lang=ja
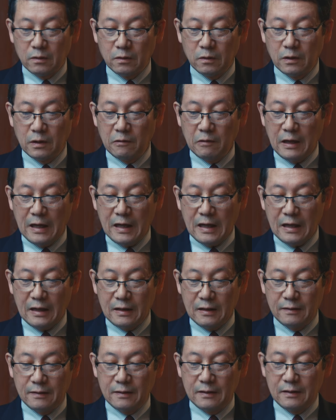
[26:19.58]
これは、
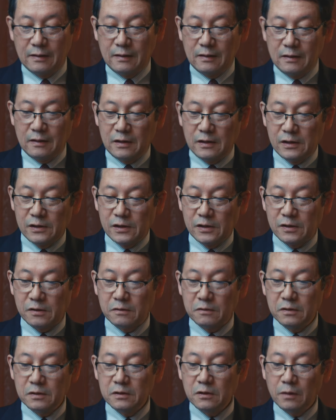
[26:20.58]

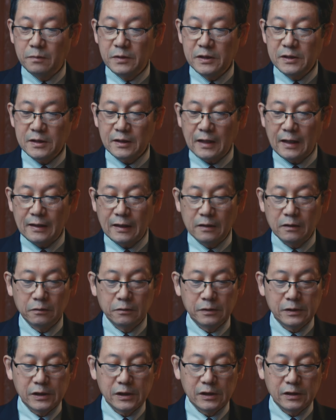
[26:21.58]
救いを自ら
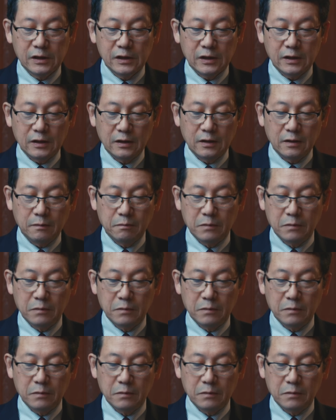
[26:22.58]
のうちに